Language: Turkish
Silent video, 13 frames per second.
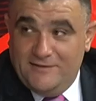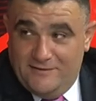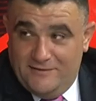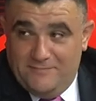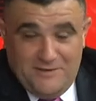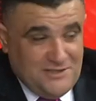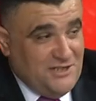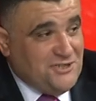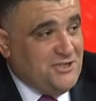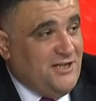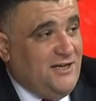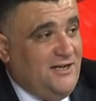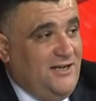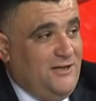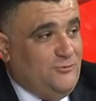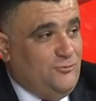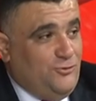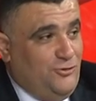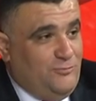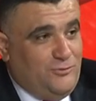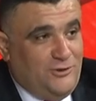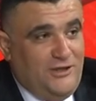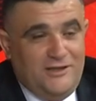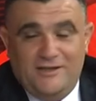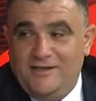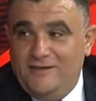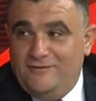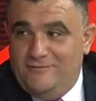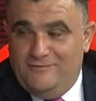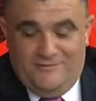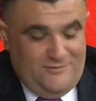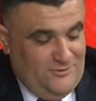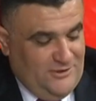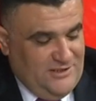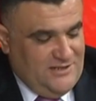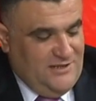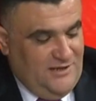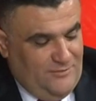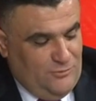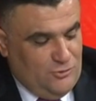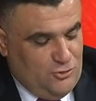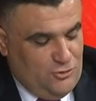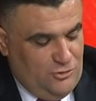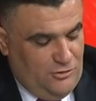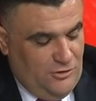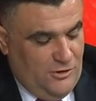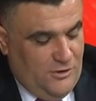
E, mesajı da hala duruyor. duruyor. Buradan da e, ona selam olsun.